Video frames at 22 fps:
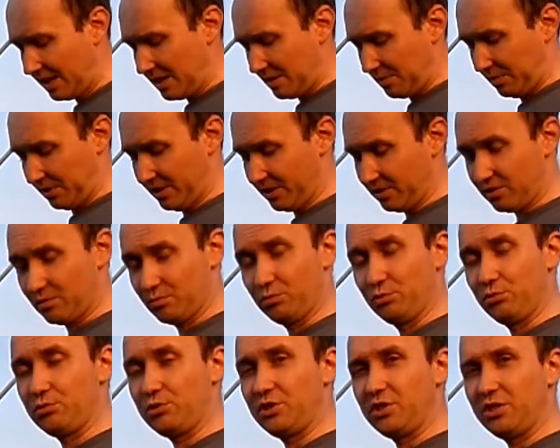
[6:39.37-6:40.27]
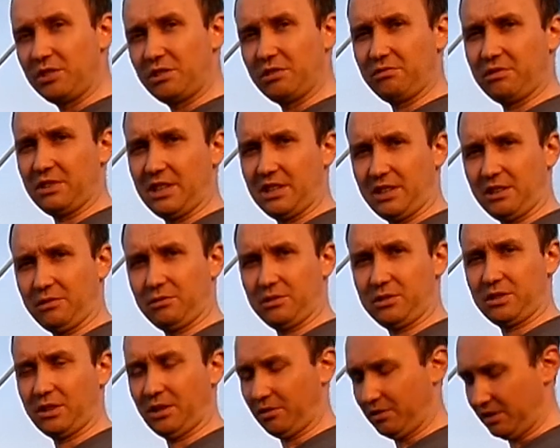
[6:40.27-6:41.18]
Поэтому учитывайте
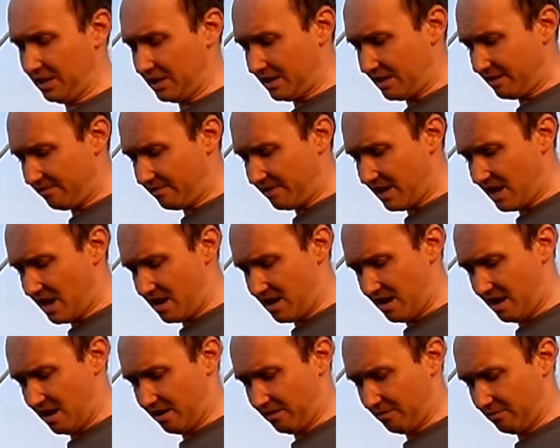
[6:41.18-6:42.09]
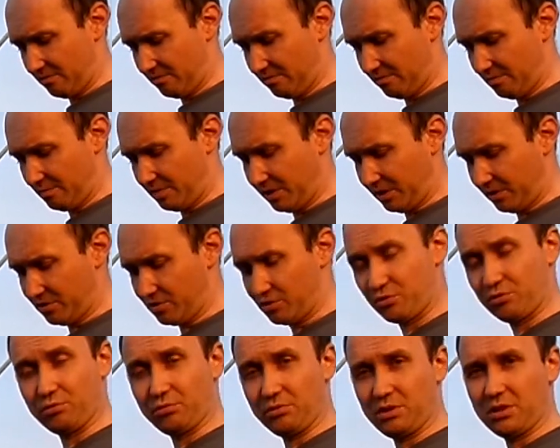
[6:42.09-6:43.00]
вот такие давления при
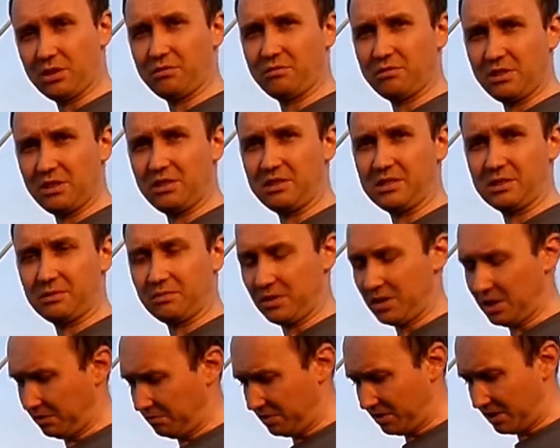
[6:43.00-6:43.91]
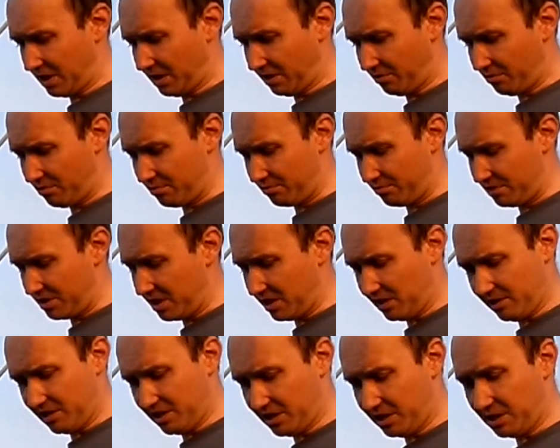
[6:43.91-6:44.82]
конструировании своих ветряков.
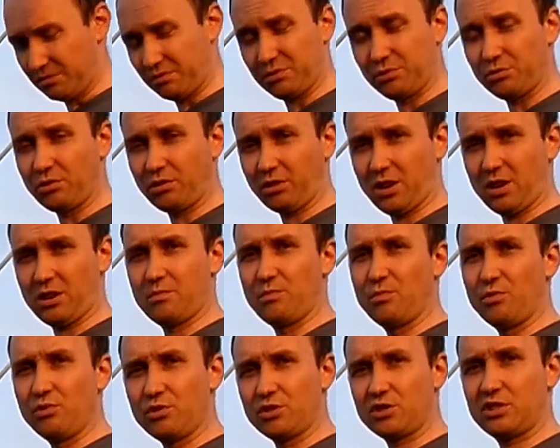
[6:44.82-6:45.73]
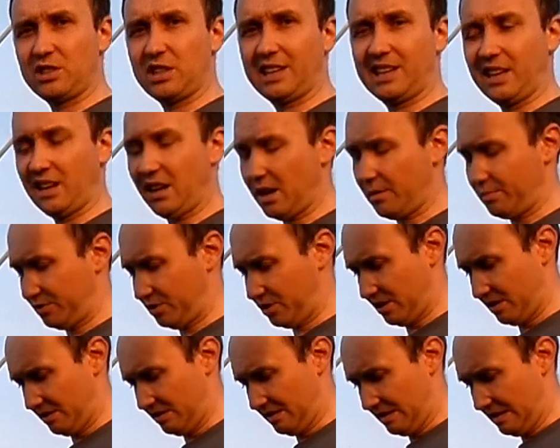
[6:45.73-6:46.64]
Делайте все как можно
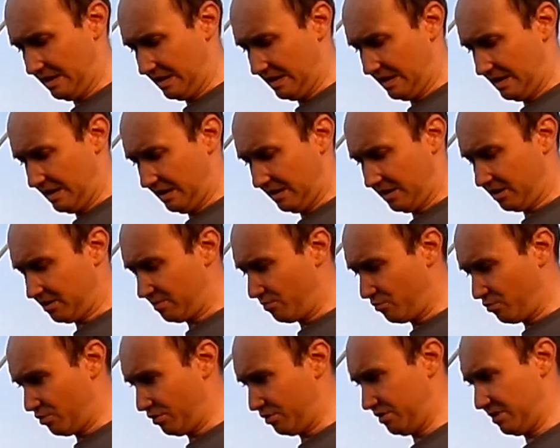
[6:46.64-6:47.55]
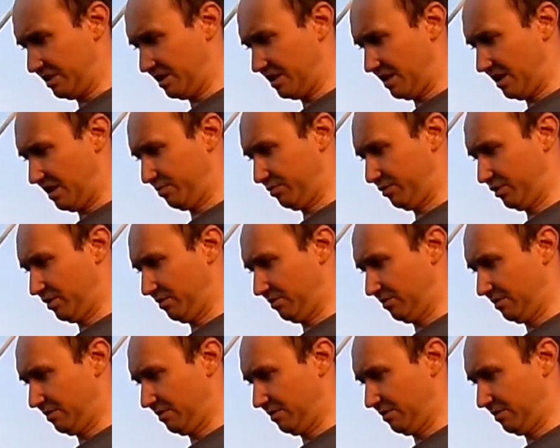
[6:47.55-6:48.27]
крепче. Как можно крепче.